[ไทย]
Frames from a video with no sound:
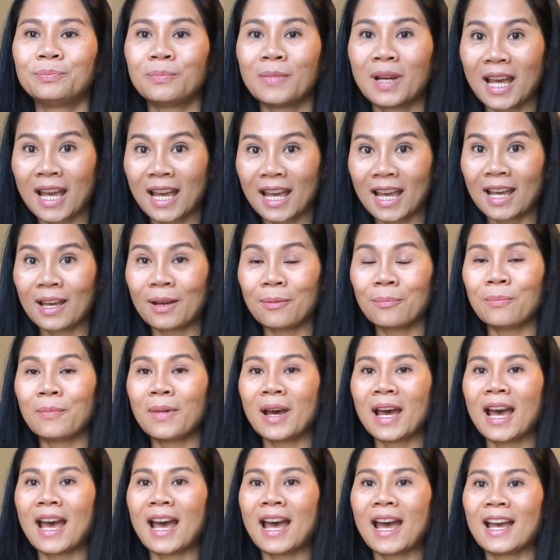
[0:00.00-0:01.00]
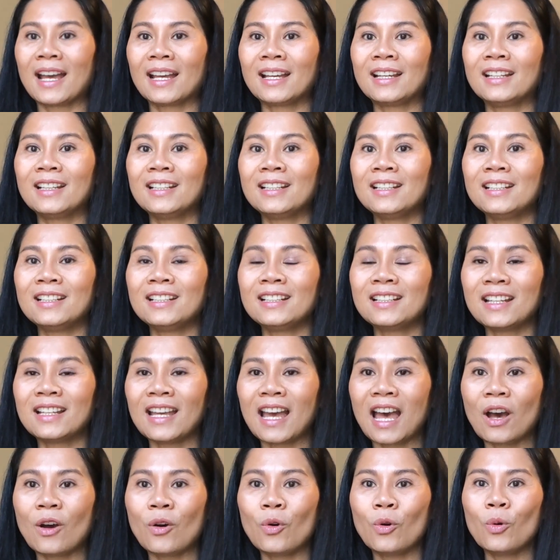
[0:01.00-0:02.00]
มามาคือ
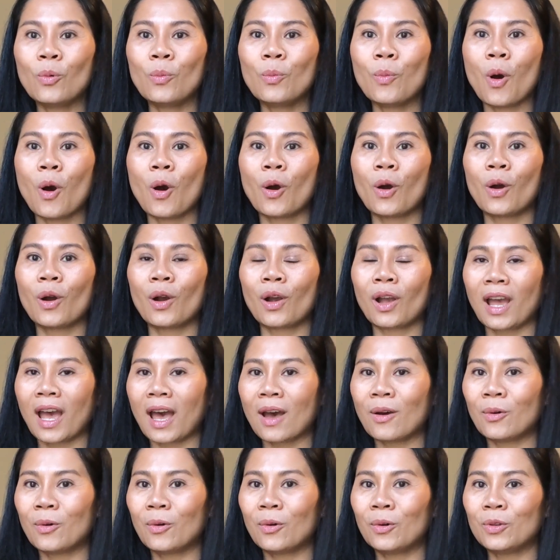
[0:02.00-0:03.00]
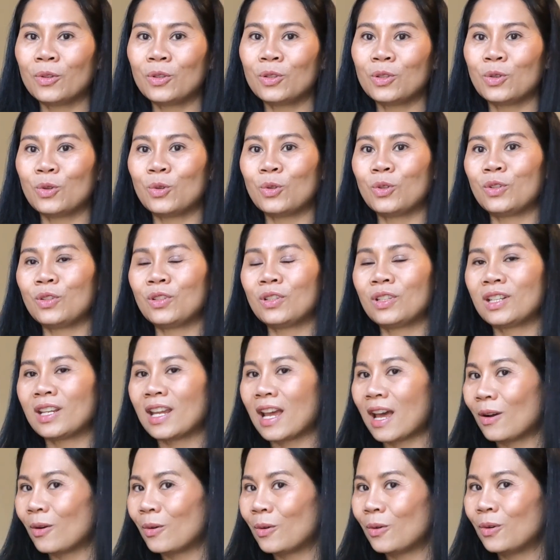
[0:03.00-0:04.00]
เก้ามองเก้าจุด
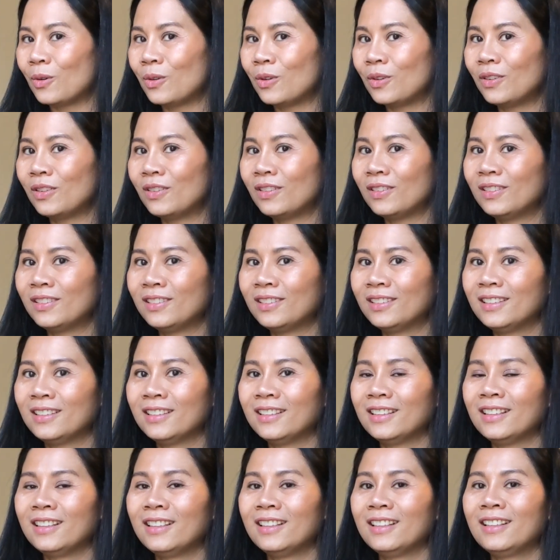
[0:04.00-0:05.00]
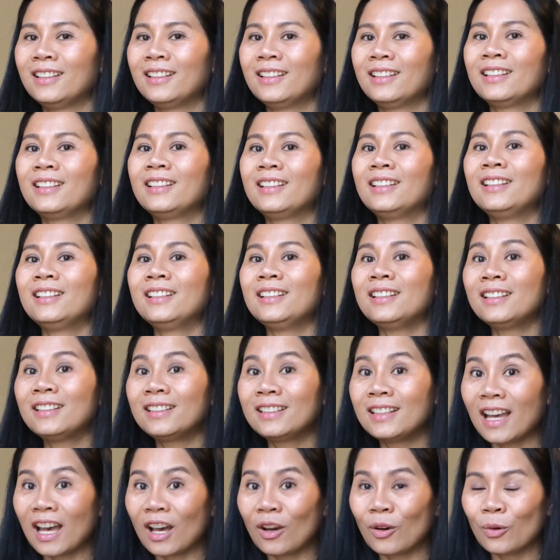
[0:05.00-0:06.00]
เก้าคือ
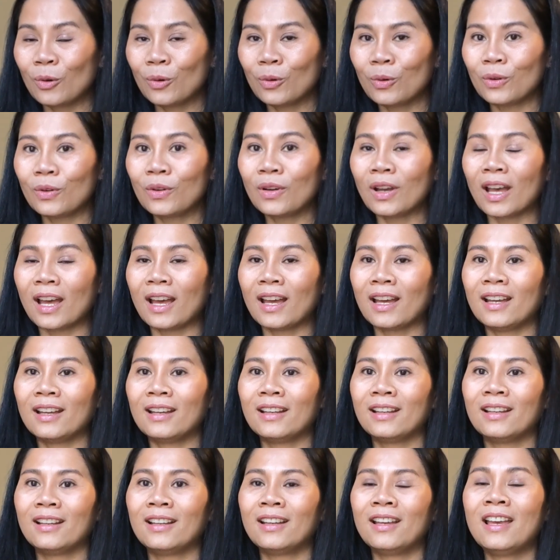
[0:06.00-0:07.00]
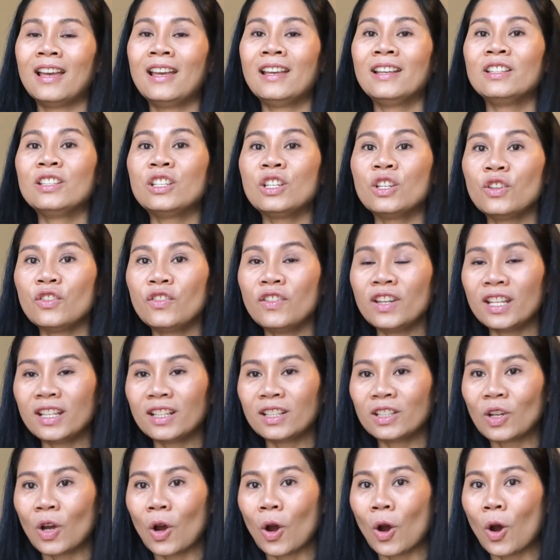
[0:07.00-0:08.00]
เก้าค่ะ ชีวิต
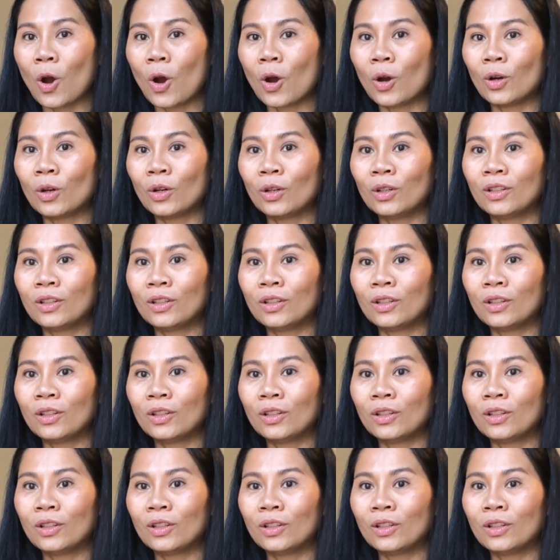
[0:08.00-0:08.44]
ของ